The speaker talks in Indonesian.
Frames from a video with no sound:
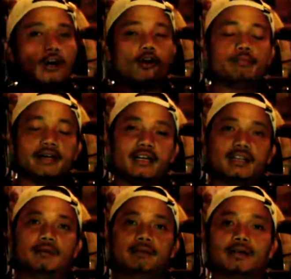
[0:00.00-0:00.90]
juga hobi ini,
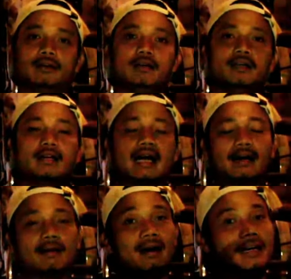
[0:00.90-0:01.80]
teman-teman. Nah,
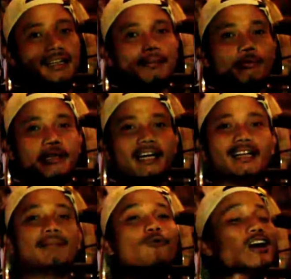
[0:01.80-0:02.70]
kemana kita mau pergi?
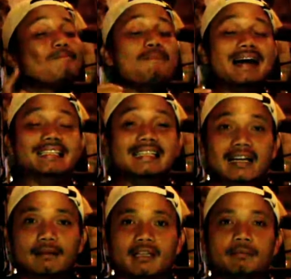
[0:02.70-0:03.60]
Kita mau ke
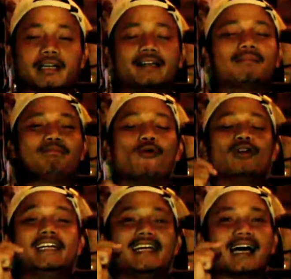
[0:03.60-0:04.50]
pasar, teman-teman. Kita mau
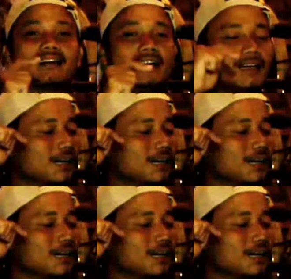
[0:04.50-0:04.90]
lihat